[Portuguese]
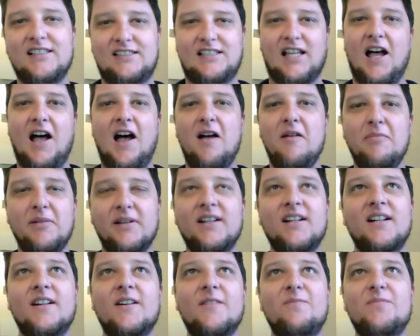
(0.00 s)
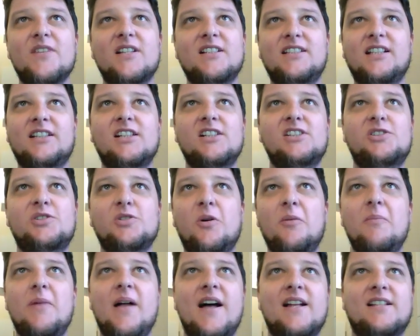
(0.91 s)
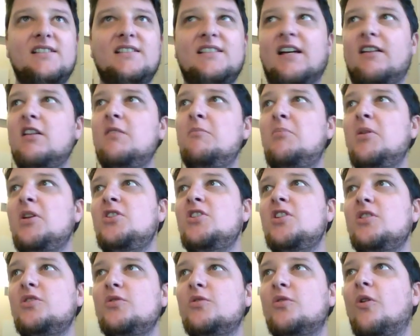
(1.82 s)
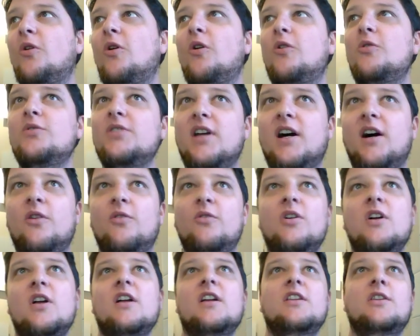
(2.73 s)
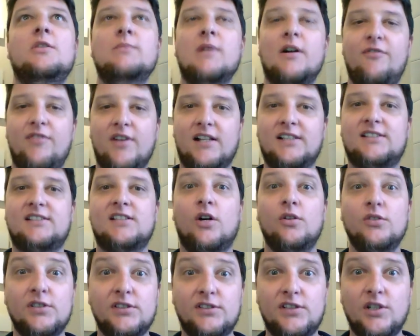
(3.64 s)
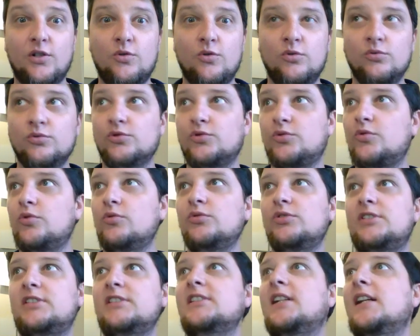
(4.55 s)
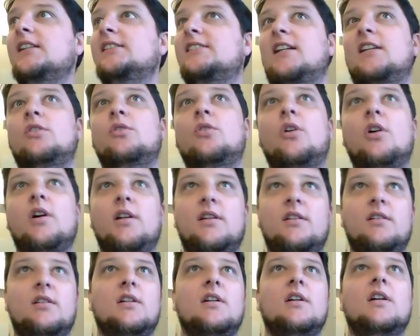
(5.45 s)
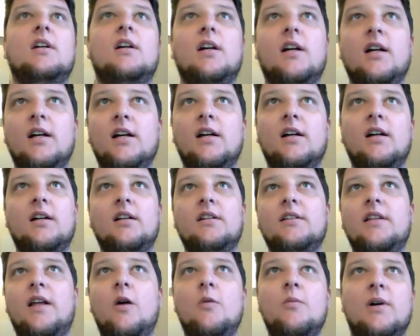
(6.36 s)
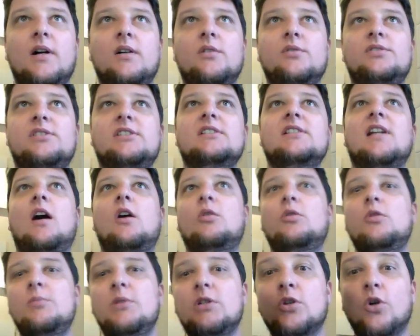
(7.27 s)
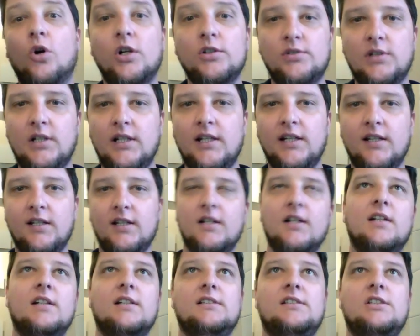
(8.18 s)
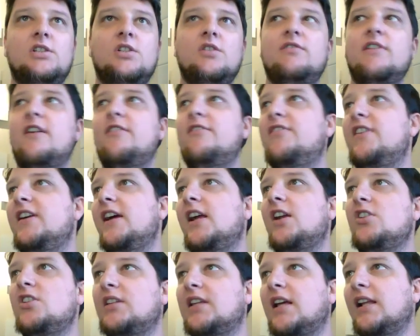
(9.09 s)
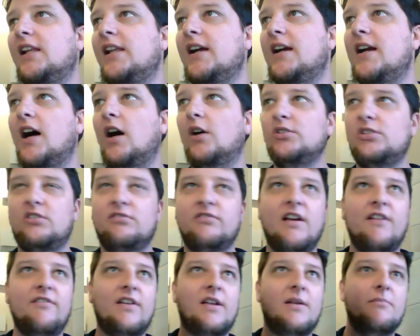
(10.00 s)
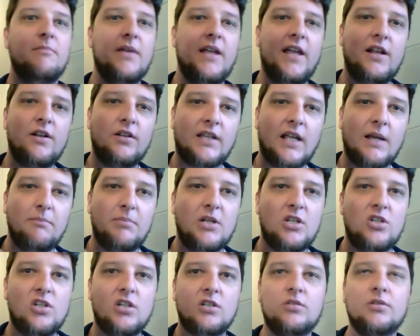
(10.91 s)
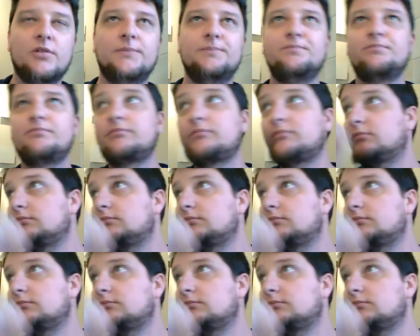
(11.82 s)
Sabe? Se a gente soubesse se estava tá impedido ou não, numa fração de segundos com um sinalizador, uh, né, uma, um sinal luminoso ali, se tiver verde está legal, se tiver vermelho está impedido.